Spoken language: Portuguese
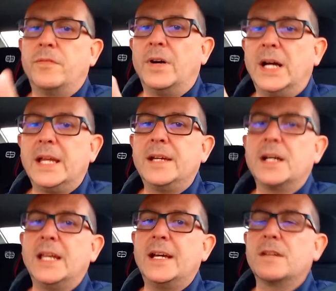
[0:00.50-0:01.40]
Fala aí
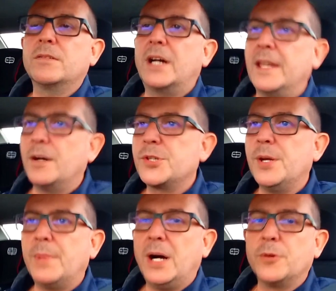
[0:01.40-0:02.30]
galera do canal
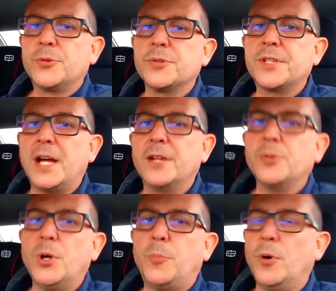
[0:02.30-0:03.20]
Gemal, tudo
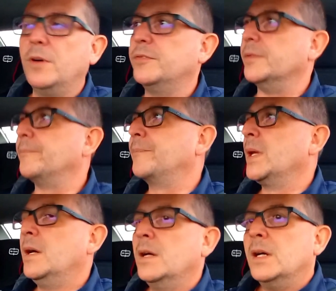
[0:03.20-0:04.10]
certo meu povo?
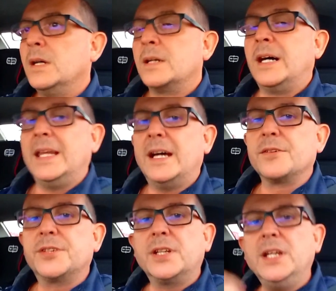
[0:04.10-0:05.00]
Galera,
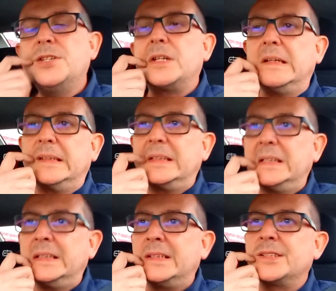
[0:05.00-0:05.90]
o seguinte,
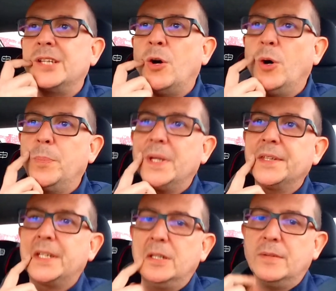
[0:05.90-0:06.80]
cerrou o
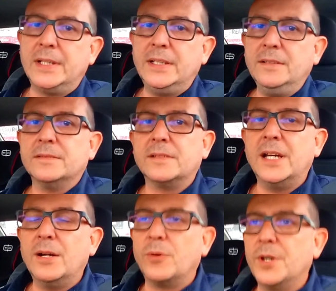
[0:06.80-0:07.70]
plantão aí,
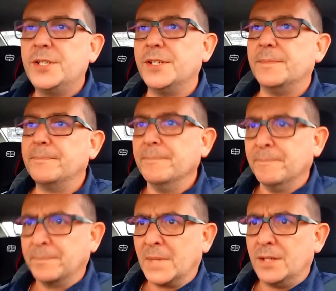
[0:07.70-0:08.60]
né? Hoje,
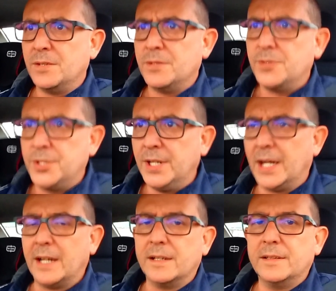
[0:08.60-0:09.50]

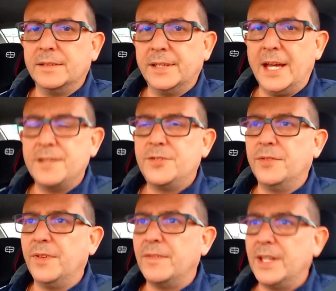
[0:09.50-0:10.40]
dia 10
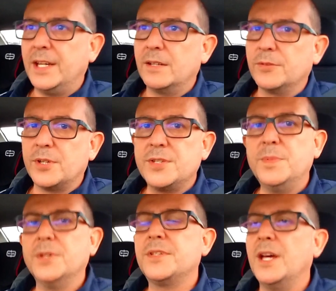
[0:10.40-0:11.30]
de fevereiro de
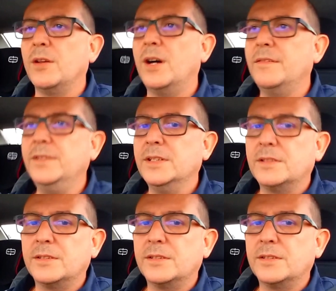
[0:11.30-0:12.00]
2019,